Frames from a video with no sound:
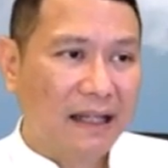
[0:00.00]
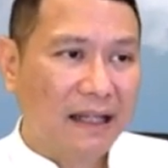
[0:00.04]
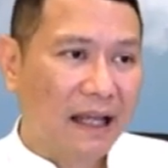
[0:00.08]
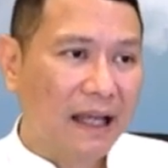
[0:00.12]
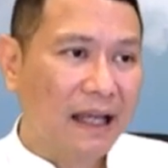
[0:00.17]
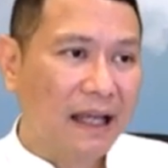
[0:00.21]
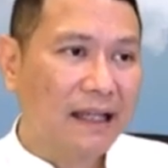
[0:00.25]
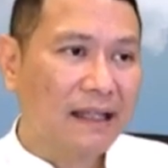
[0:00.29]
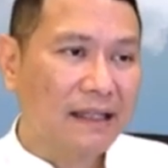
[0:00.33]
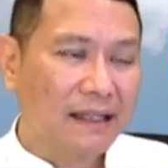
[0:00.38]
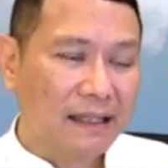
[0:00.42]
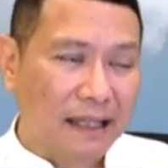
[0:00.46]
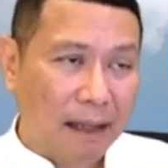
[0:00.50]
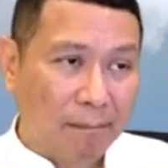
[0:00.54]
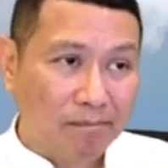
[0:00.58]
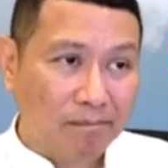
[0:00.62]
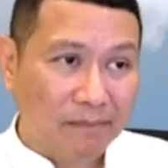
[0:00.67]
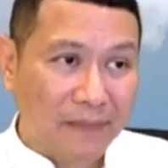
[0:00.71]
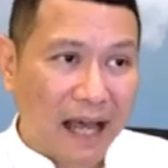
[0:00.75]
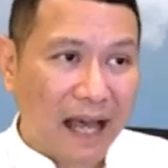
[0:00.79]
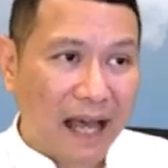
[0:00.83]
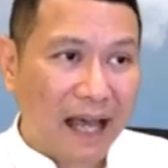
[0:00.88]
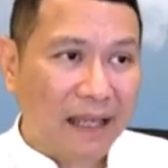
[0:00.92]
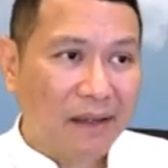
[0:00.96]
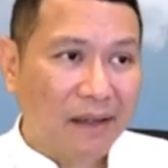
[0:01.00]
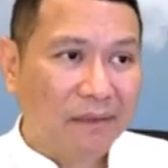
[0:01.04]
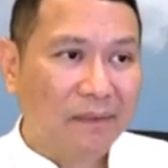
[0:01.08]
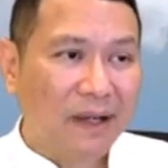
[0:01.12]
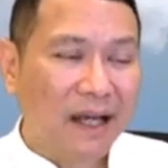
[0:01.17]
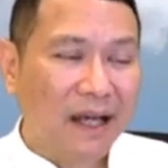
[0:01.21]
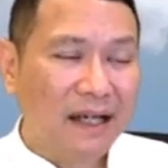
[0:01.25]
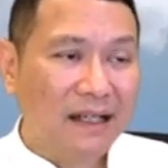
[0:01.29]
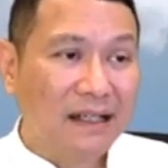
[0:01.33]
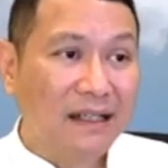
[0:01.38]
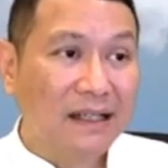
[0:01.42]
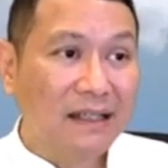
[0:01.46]
นะจำได้
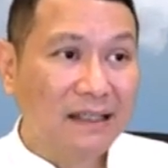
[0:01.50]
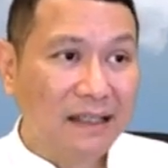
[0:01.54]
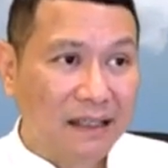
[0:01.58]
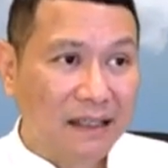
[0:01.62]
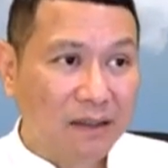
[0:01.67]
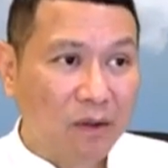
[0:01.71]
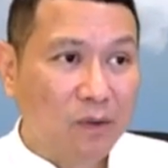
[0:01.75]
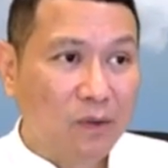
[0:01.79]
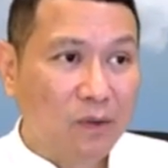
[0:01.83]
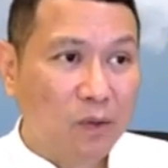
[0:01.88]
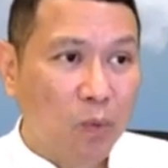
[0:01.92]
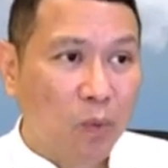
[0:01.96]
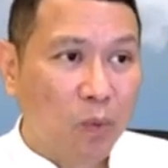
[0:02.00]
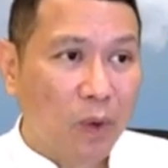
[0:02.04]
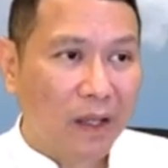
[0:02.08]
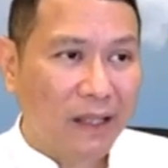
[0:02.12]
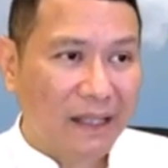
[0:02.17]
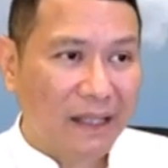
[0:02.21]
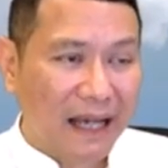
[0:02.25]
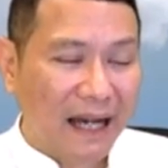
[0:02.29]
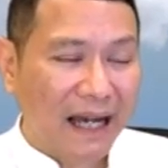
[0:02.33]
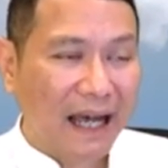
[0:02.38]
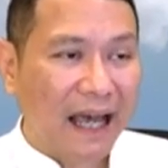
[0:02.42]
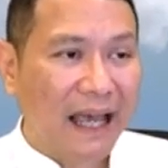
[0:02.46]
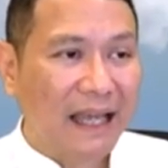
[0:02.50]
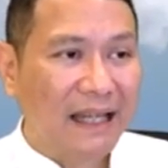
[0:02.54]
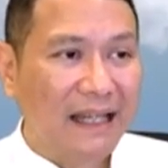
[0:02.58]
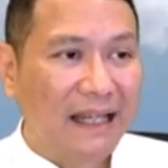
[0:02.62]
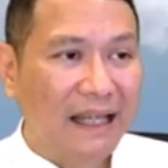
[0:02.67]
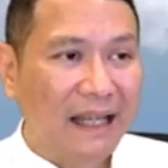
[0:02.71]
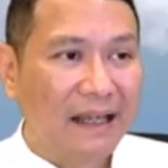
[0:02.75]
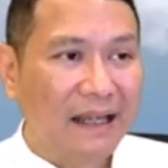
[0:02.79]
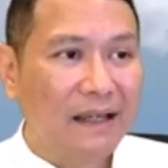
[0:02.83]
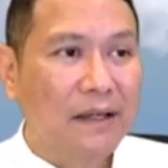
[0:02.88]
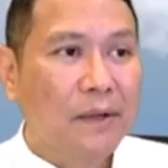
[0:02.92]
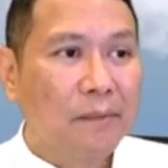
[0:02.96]
ว่าเออจะต้องดูยังไง
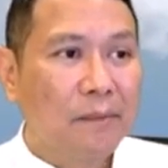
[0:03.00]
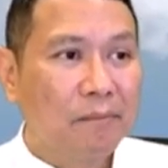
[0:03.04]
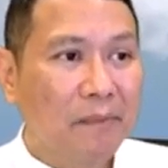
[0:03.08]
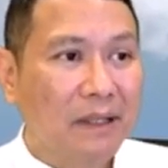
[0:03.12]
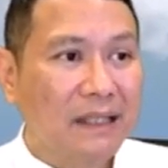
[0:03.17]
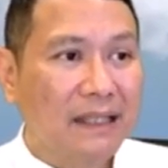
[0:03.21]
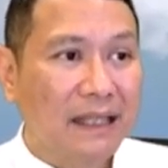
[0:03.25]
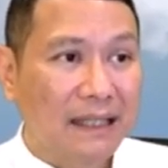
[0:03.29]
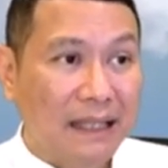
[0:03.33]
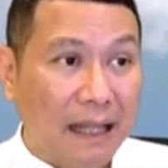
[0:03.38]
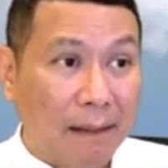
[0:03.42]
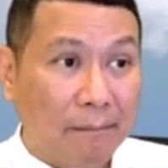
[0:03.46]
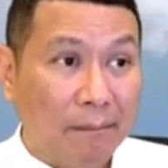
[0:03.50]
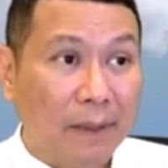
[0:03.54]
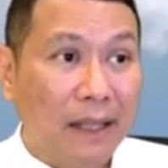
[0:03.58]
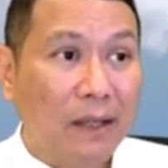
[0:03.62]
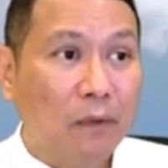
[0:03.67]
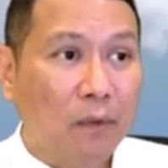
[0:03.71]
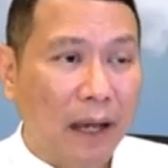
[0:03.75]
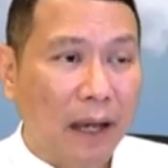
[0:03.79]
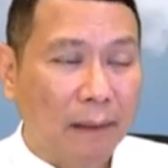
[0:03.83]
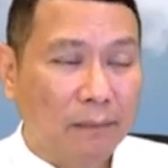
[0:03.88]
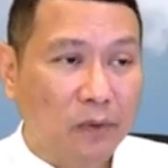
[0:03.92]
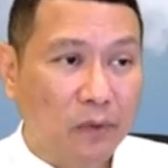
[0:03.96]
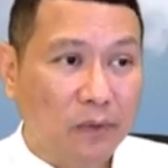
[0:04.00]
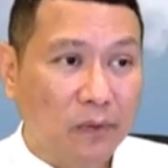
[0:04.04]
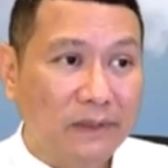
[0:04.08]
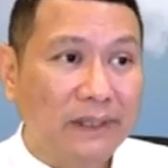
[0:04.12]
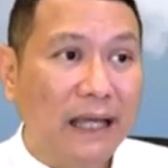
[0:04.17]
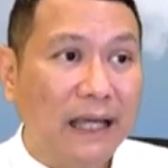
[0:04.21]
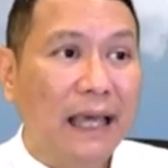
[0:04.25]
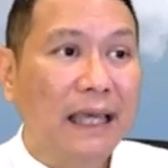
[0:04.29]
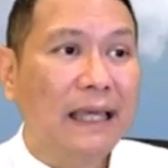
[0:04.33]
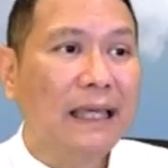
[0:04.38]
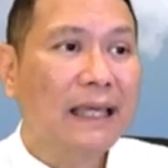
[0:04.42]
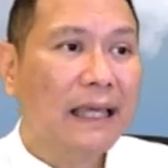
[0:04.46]
เนี่ย มันจะทำให้ความสง
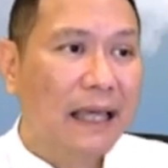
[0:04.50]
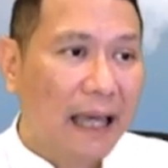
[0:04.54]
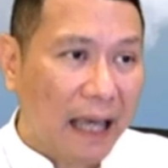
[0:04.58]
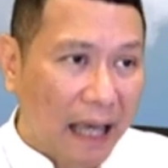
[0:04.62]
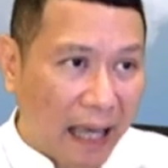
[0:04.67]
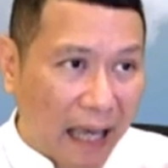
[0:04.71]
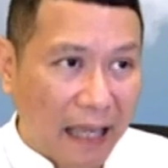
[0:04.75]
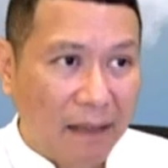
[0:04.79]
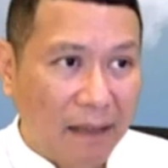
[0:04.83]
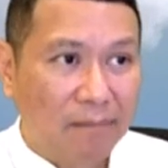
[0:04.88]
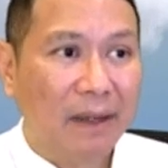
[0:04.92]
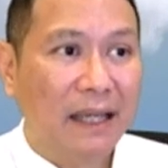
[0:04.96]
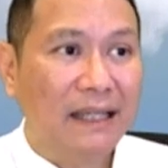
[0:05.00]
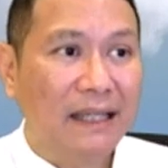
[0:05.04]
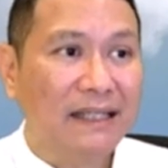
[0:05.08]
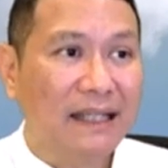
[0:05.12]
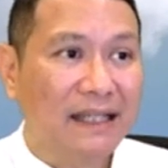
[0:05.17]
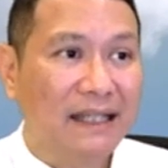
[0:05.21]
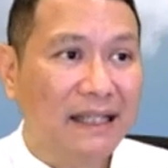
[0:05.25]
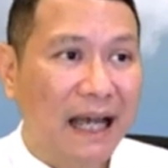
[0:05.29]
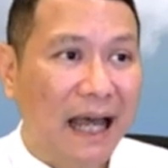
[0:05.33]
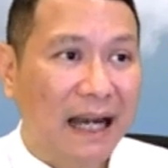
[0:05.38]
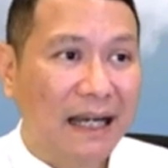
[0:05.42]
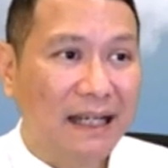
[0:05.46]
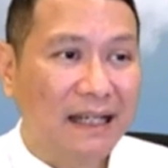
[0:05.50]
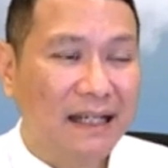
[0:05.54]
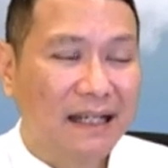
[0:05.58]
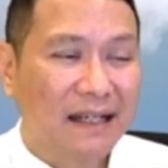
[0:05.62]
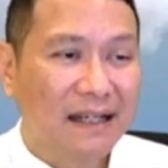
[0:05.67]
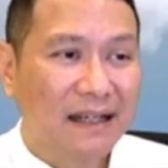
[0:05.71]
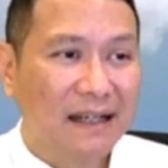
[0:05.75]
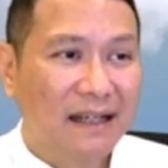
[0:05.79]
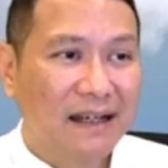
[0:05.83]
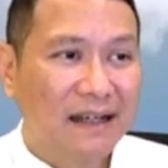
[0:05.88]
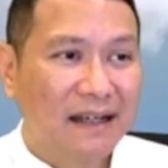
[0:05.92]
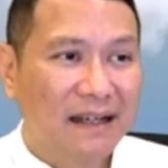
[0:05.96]
สัยหายไปเช่นกัน
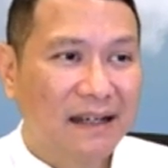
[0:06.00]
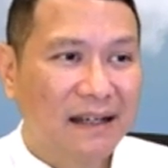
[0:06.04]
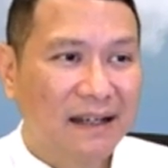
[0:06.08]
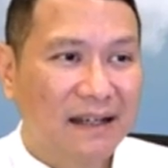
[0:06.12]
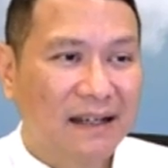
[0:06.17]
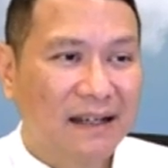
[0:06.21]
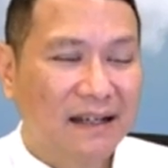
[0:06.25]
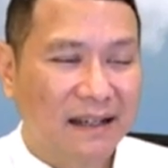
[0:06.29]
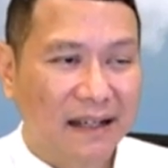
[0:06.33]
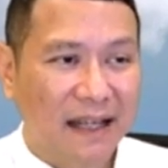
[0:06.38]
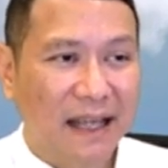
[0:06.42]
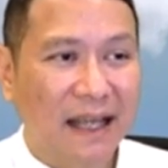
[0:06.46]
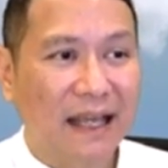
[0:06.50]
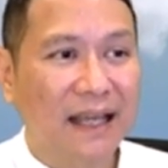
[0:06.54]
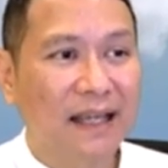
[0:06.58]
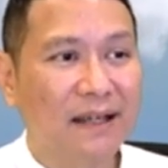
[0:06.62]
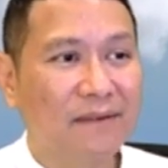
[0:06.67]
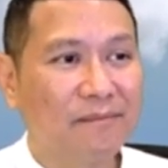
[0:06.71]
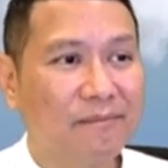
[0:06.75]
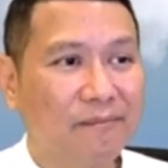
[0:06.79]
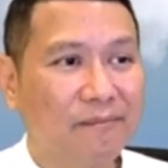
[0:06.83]
นะ